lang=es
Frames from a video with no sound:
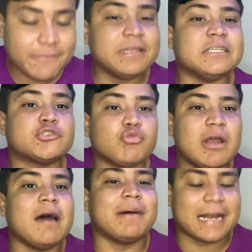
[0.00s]

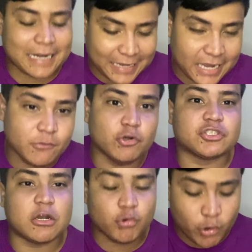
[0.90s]
Venezuela, Maracaibo.
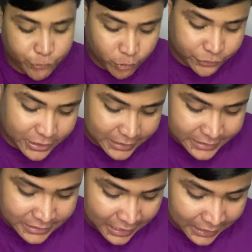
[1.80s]
Saludos
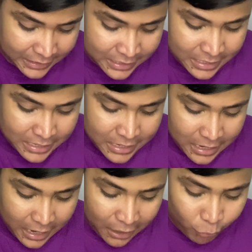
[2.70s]
Yorgelina,
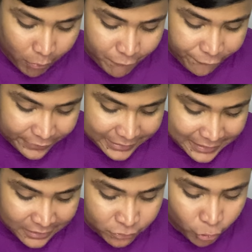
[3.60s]
a Juan
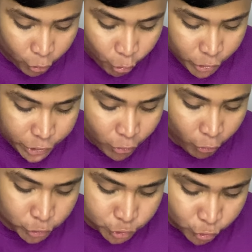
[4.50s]
Fernando Julio
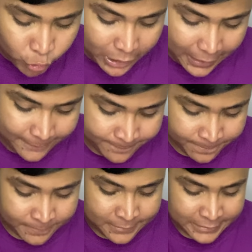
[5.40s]
Osuna
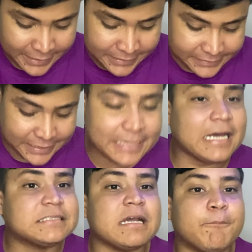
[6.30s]
que dice
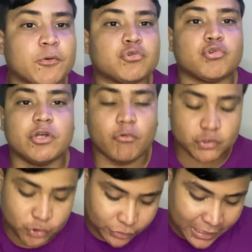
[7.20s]
gracias por tus
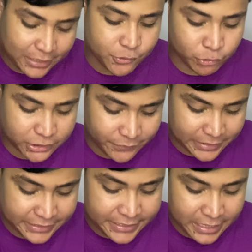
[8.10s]
devocionales. Dios te
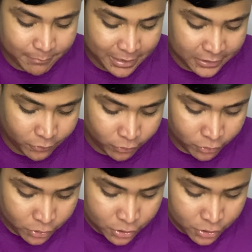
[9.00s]
bendiga hermano.